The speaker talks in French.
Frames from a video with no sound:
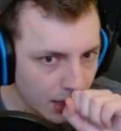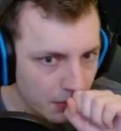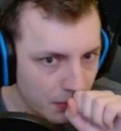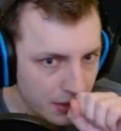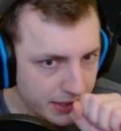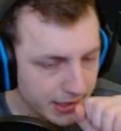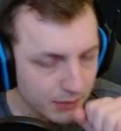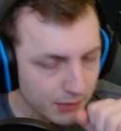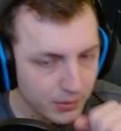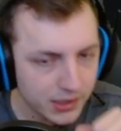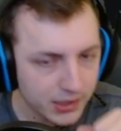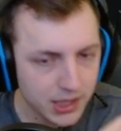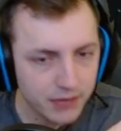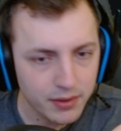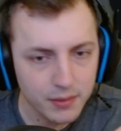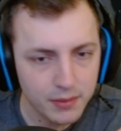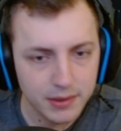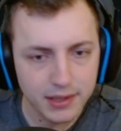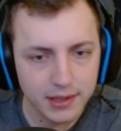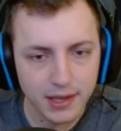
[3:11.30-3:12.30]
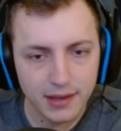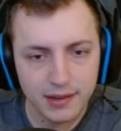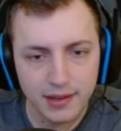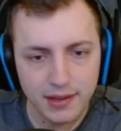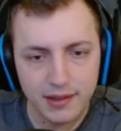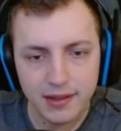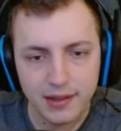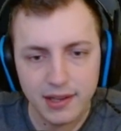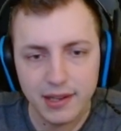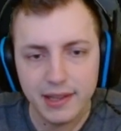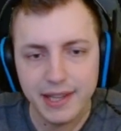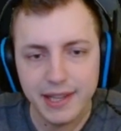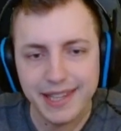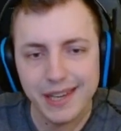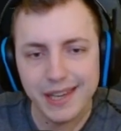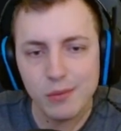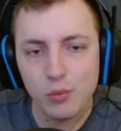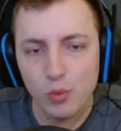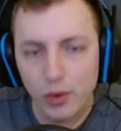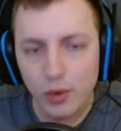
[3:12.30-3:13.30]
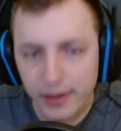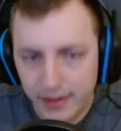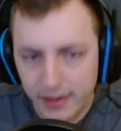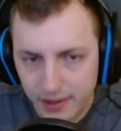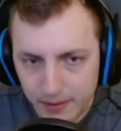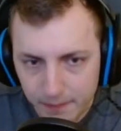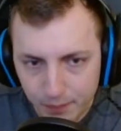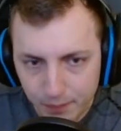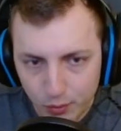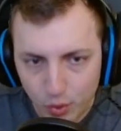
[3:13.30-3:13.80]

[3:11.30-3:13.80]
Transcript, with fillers: mais si, moi ce qui va m'intéresser, c'est les dégâts moyens.